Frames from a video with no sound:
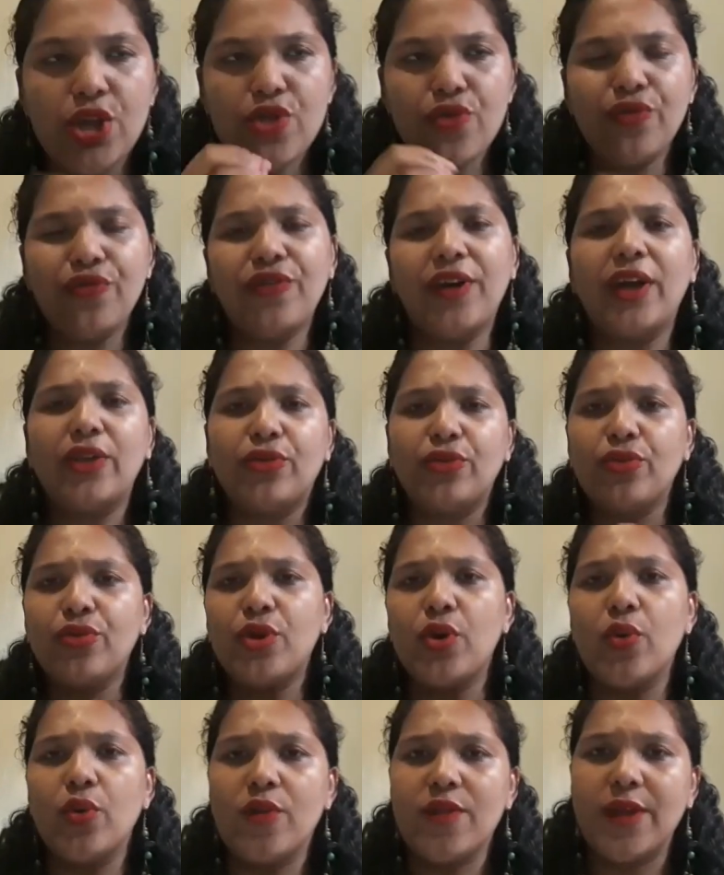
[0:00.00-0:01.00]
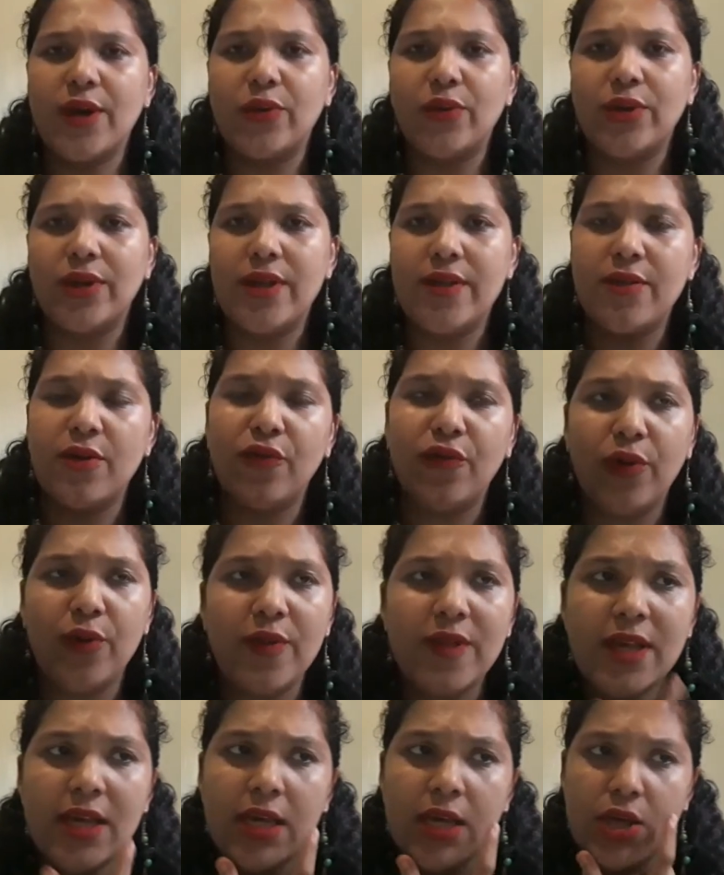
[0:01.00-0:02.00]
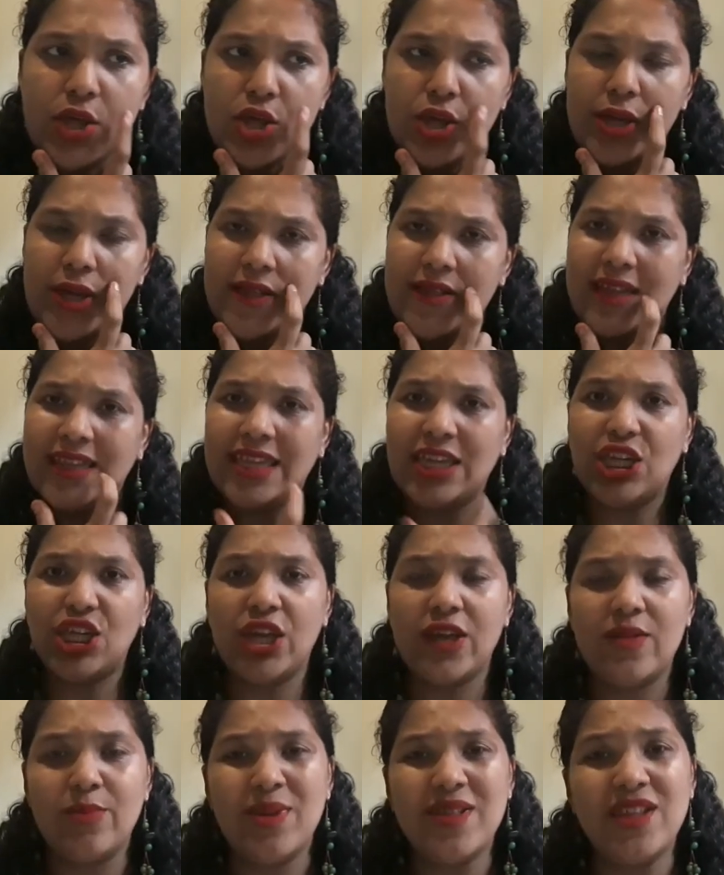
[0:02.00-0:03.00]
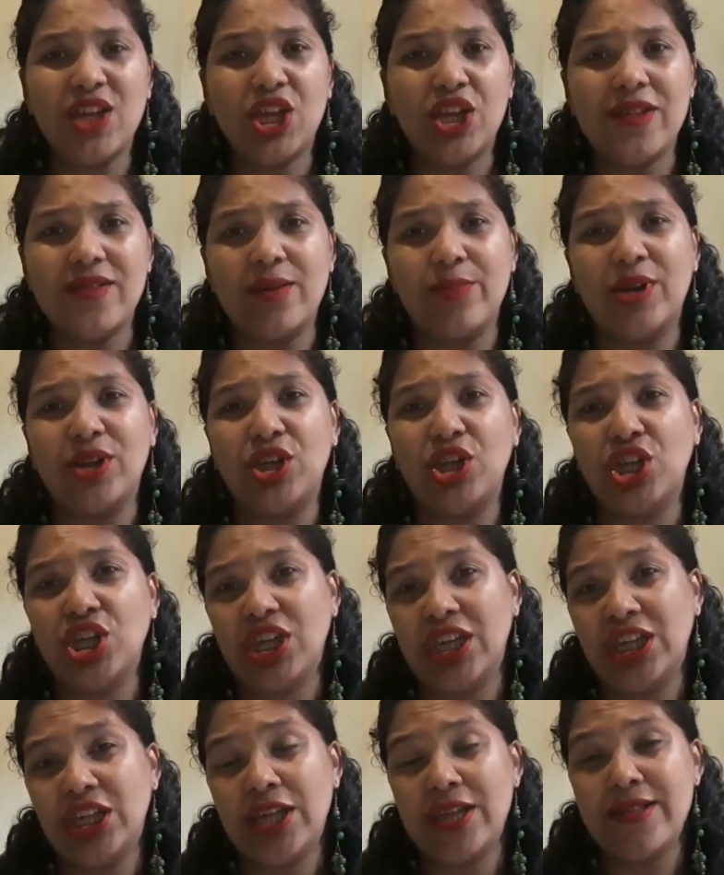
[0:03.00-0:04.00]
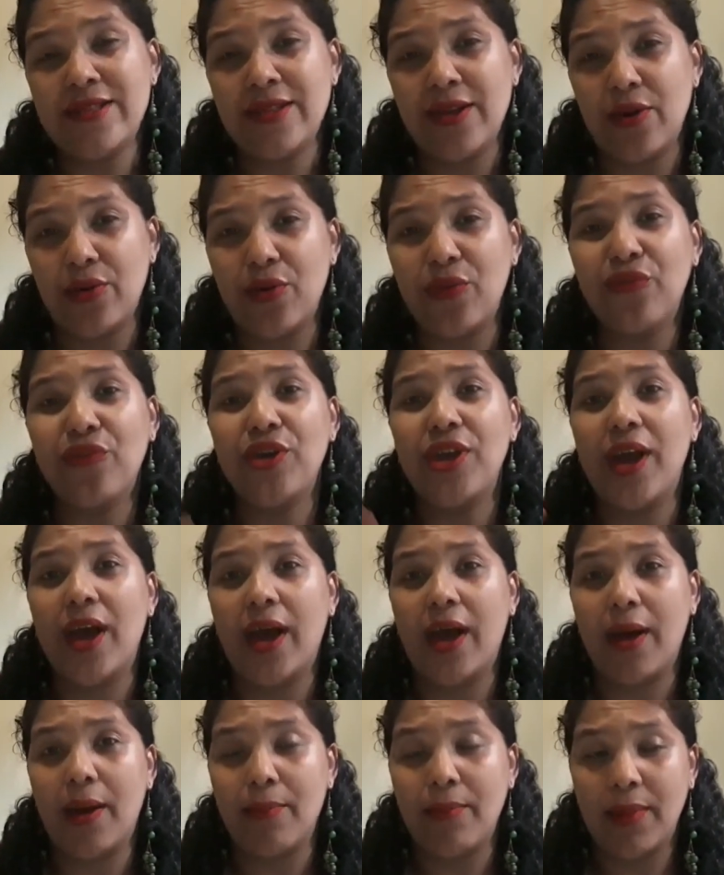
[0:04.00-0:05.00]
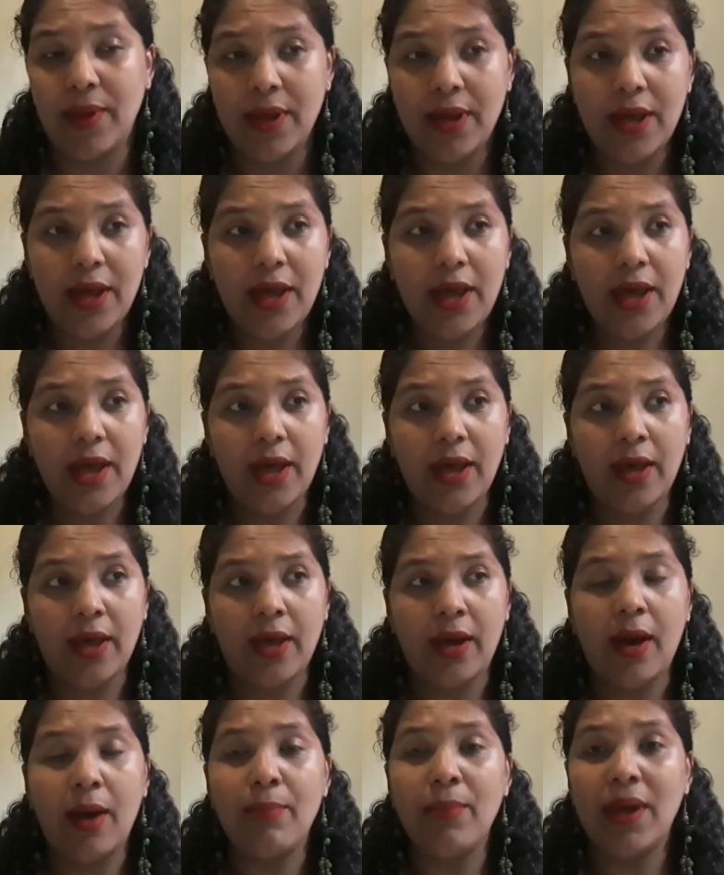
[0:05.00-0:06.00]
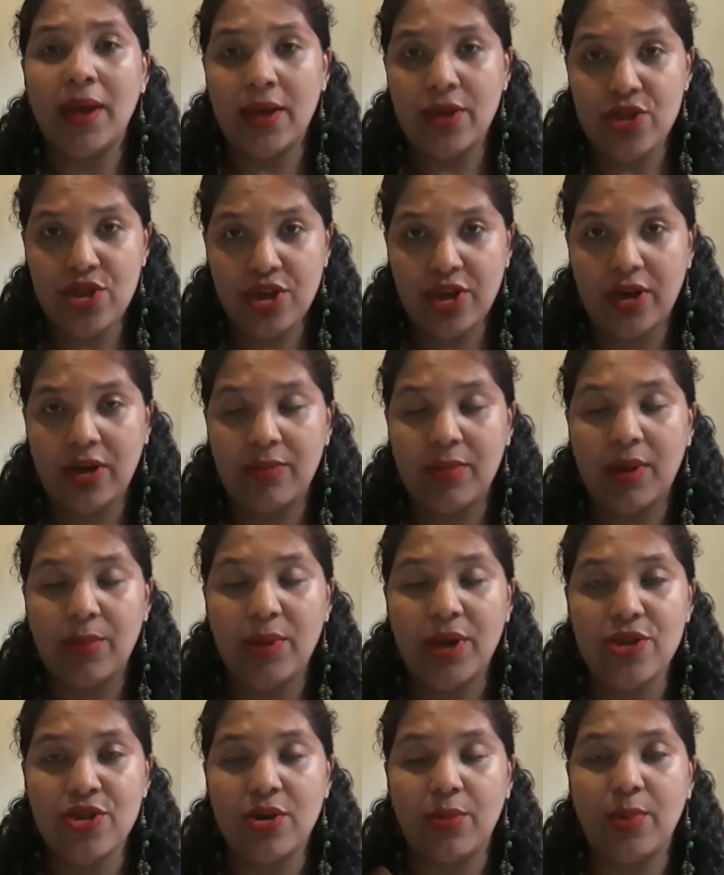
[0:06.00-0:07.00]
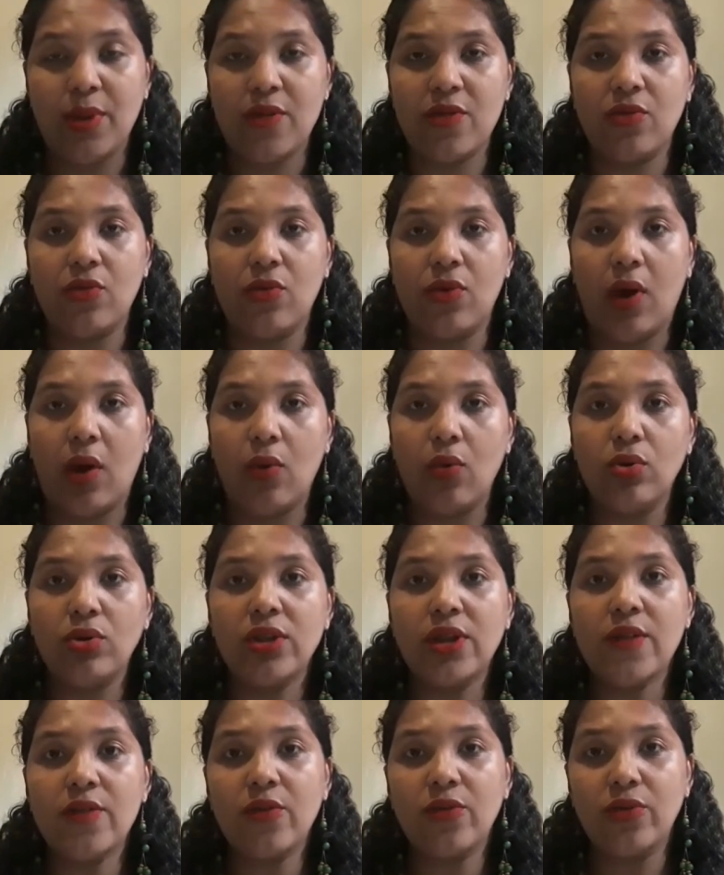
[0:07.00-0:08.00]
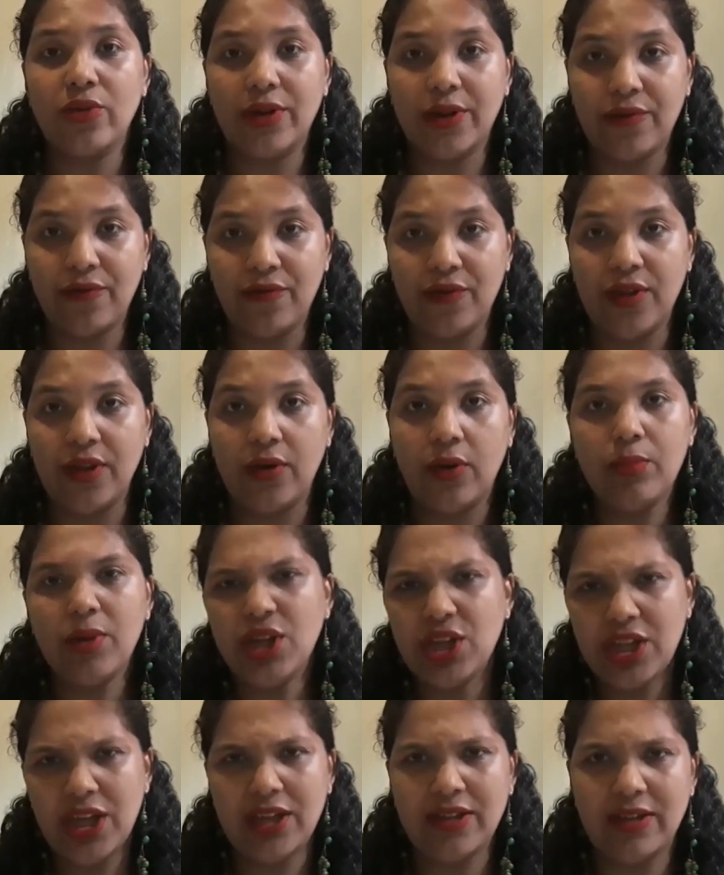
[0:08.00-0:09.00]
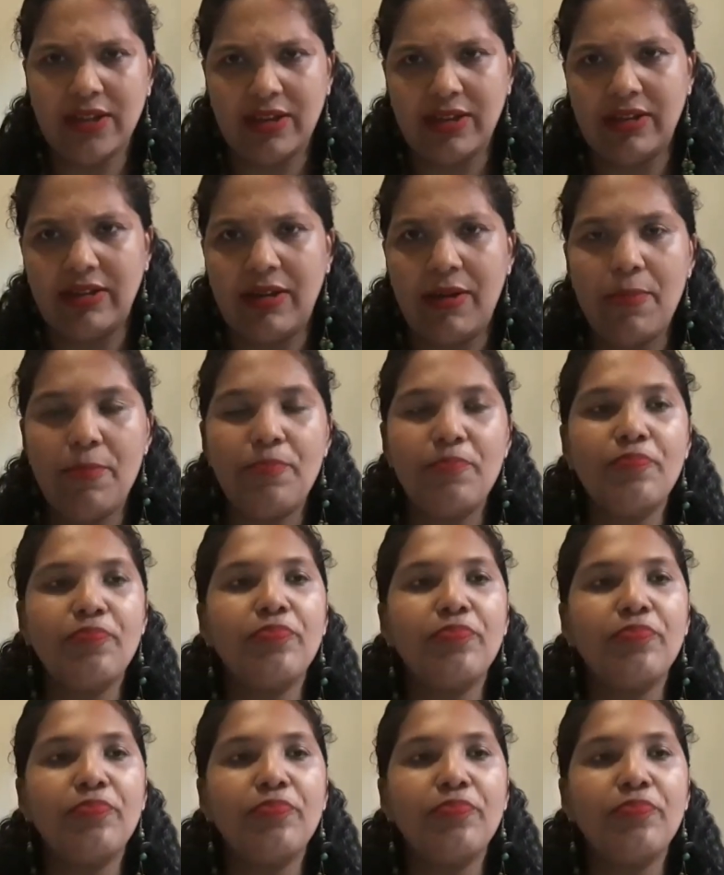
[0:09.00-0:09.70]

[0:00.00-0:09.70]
O fato curioso que aconteceu foi o seguinte, nessa 36ª semana de gestação, eu fui à, é, à médica, a minha médica passou a outra sonografia obstétrica, né?